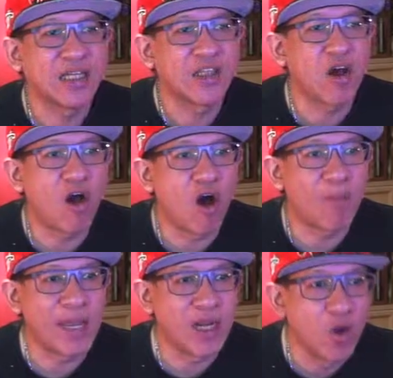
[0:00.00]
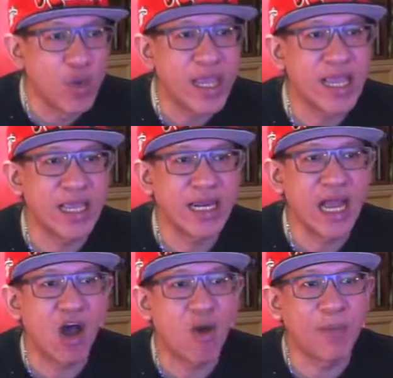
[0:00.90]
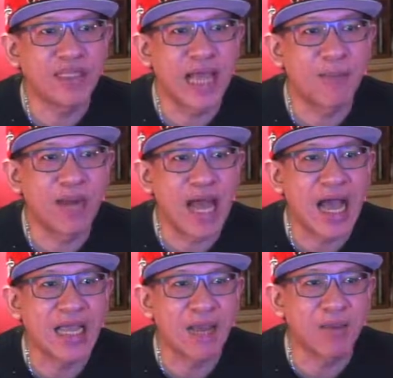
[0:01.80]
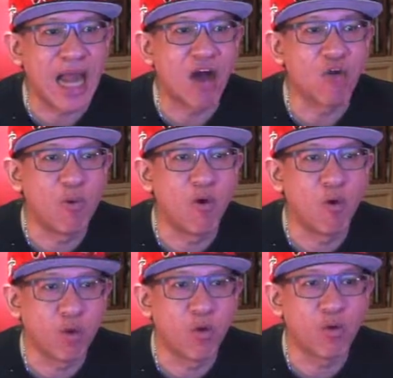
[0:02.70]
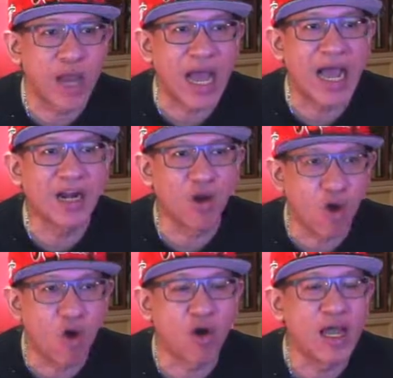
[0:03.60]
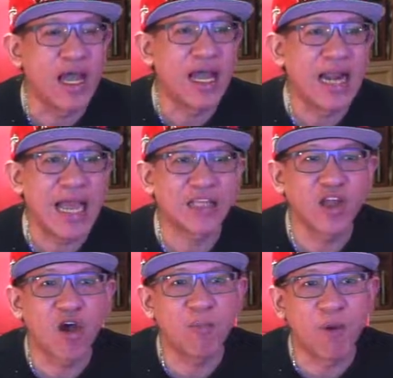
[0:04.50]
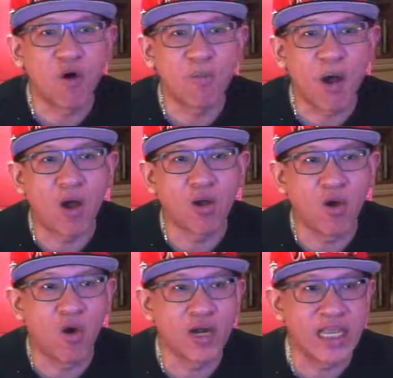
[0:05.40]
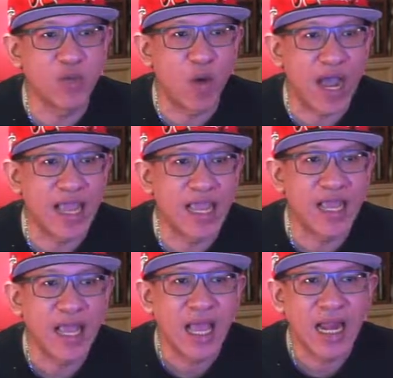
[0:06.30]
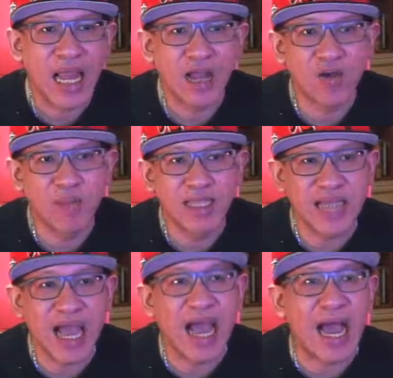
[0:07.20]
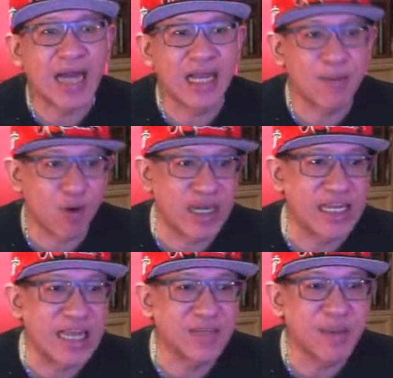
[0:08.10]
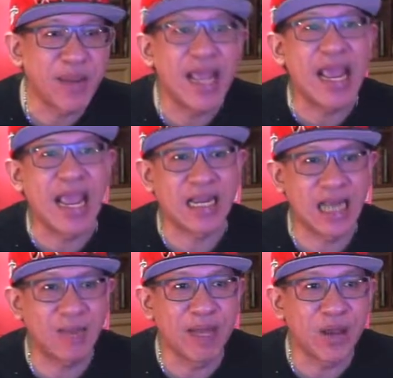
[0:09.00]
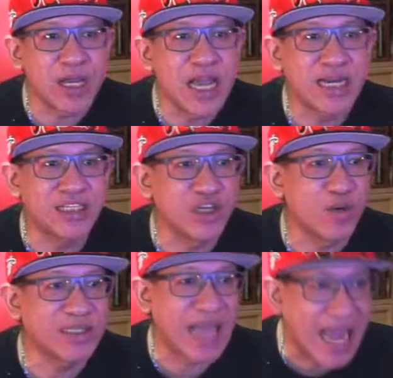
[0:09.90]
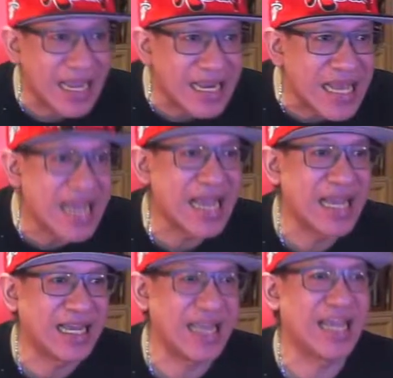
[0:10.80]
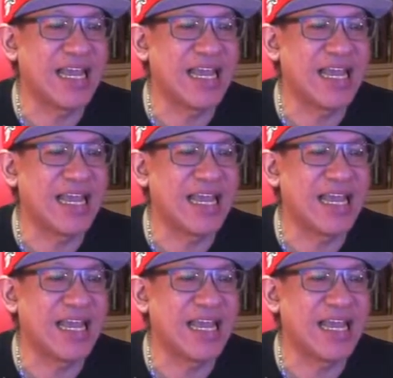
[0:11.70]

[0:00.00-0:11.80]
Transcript: ต้องออกไปลุยและออกไปทำลายกับเหล่าผู้รุกรานโลก และต้องปกป้องโลกนี้ไว้แล้วก็มีทหารนะครับคนนี้น่าจะเป็นพระเอกนะครับในเรื่องในชื่อว่าไทเลอร์เอ